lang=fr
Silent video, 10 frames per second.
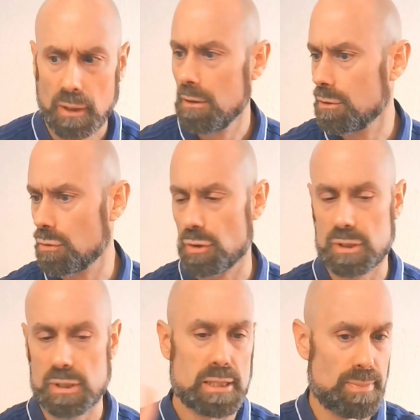
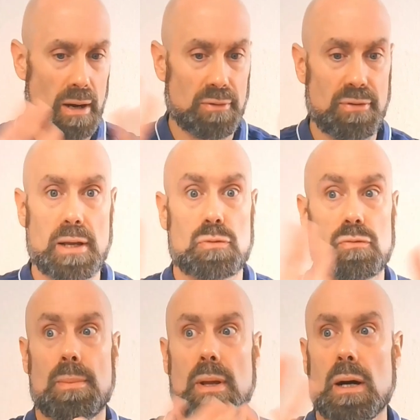Succès, c'est parfait, tout
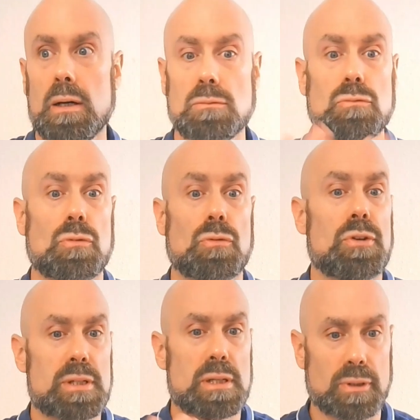va bien, vous
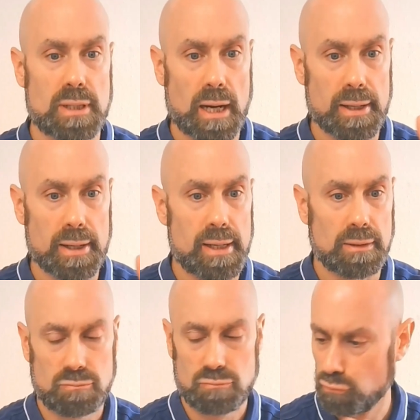finissez votre
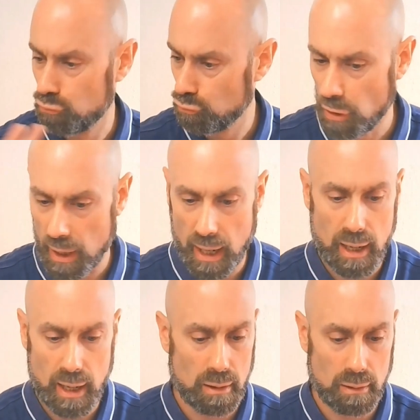carrière,
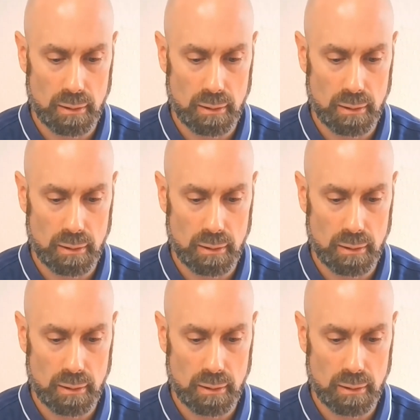voilà, euh,